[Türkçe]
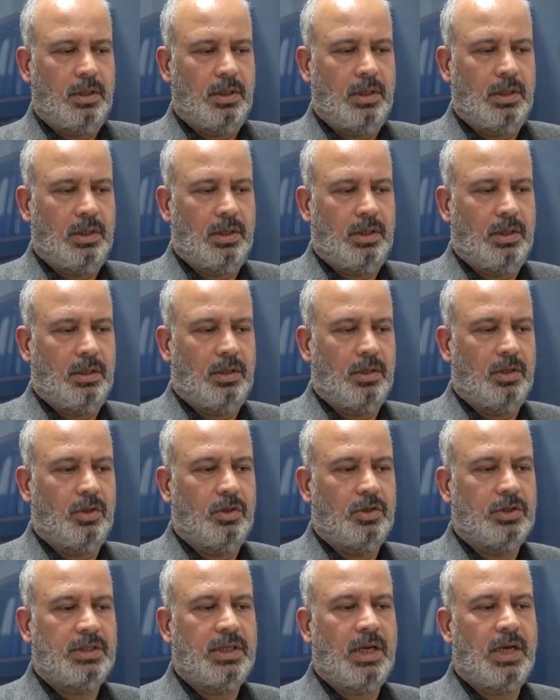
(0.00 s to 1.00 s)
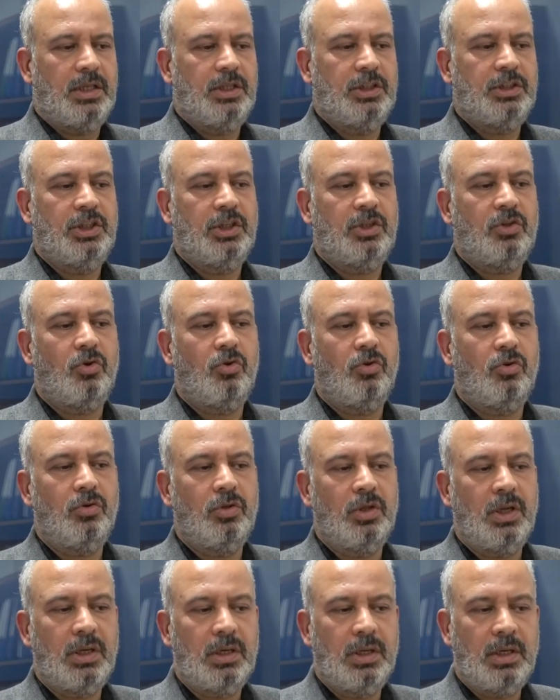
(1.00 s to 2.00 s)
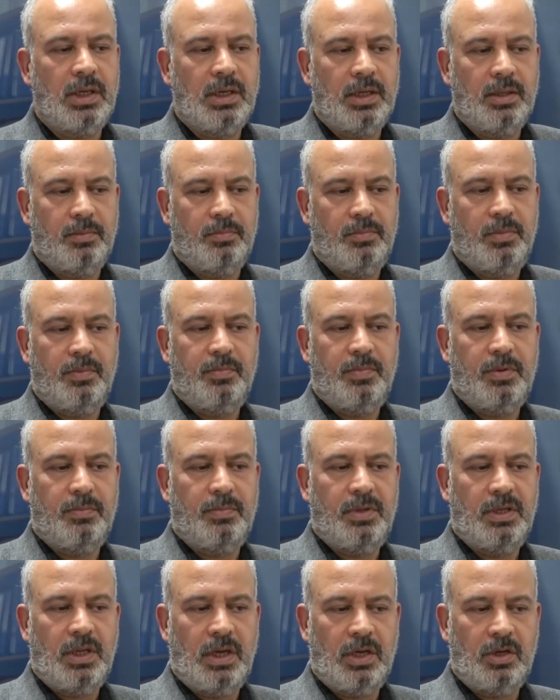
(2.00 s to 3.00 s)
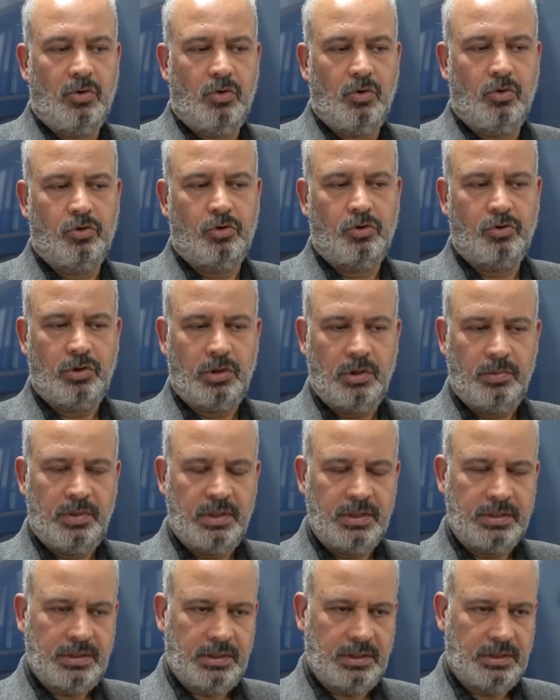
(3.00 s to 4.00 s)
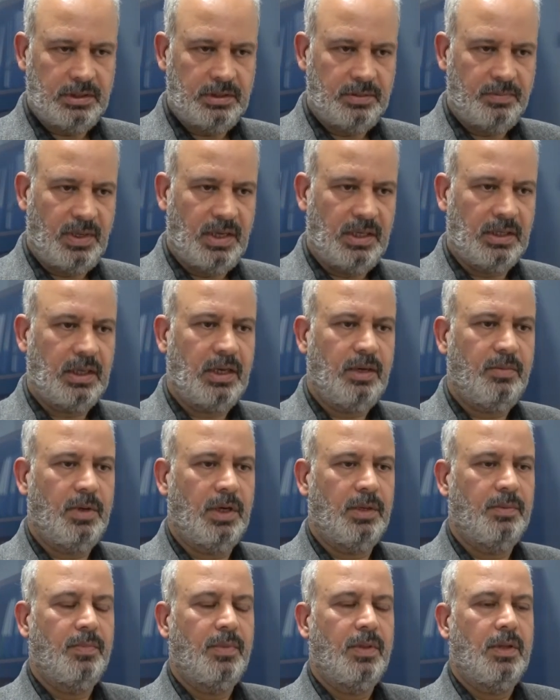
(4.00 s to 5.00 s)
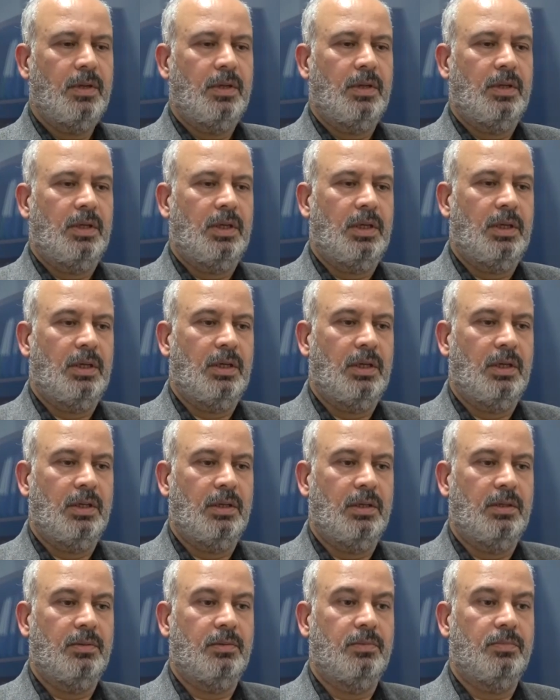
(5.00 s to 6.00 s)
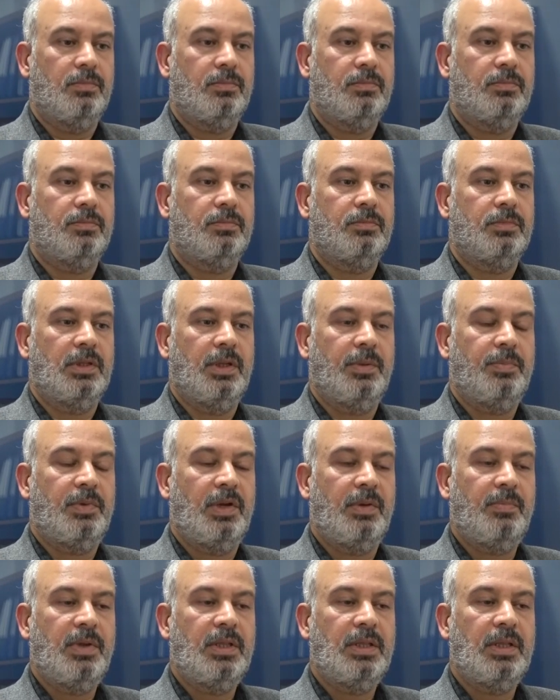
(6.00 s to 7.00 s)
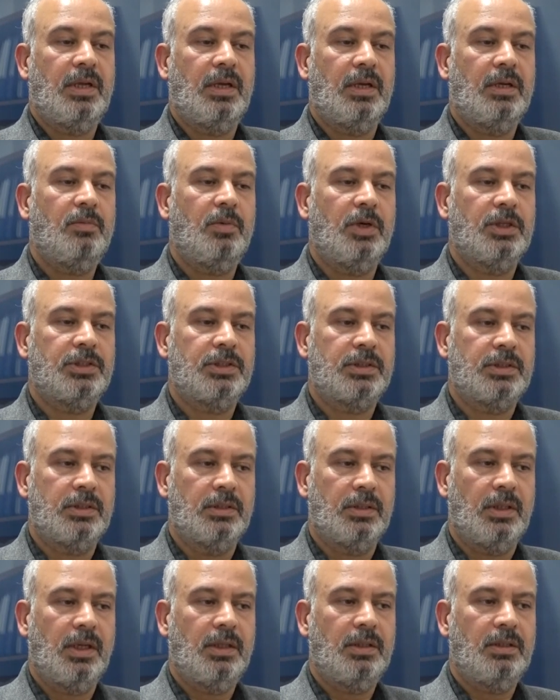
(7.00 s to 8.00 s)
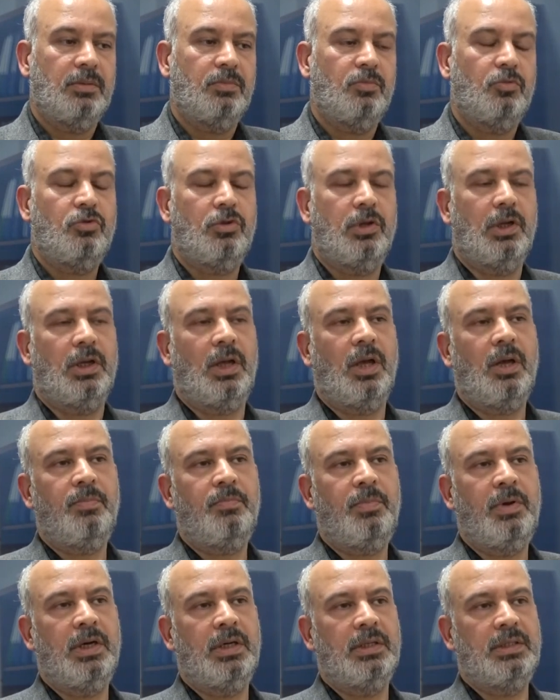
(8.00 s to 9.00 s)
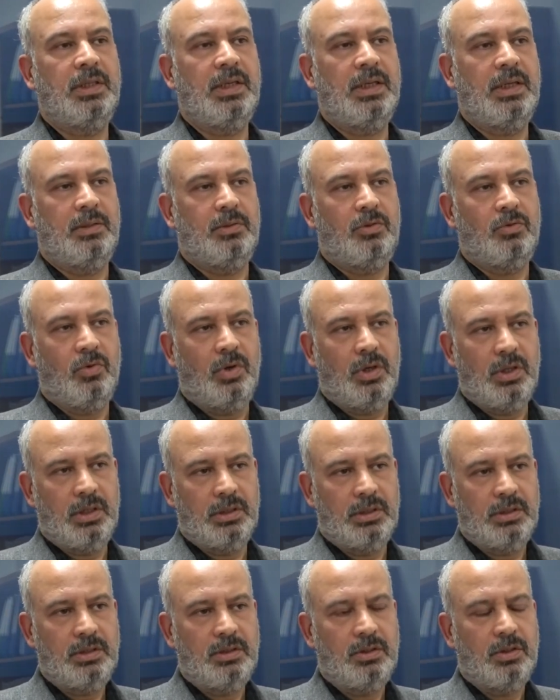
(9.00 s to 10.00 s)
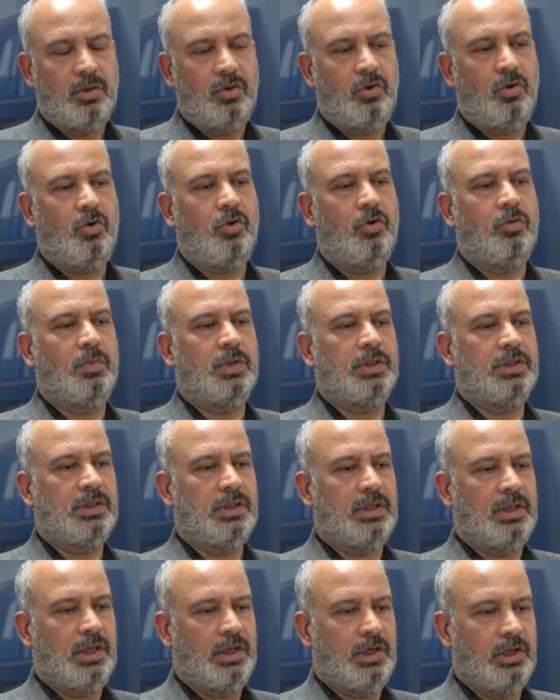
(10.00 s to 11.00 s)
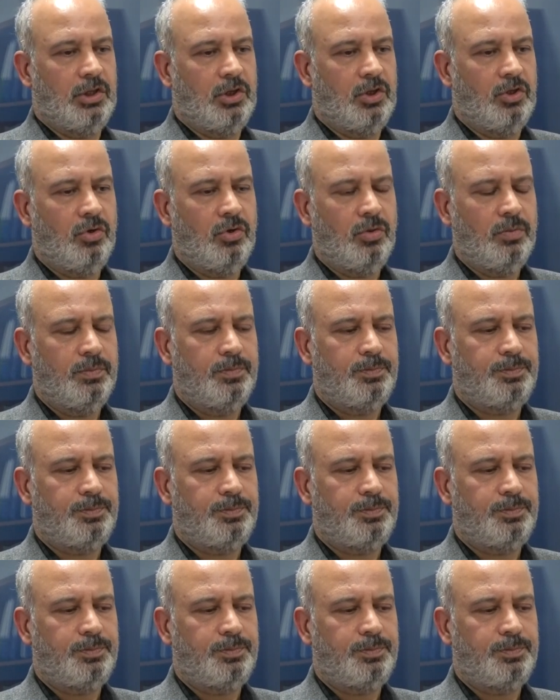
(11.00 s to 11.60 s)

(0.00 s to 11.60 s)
E, sadece kolonlarla bir, bir binayı oluşturabilirsiniz belki ama e, depreme dayanım açısından mutlaka perde duvarların olması gerekiyor.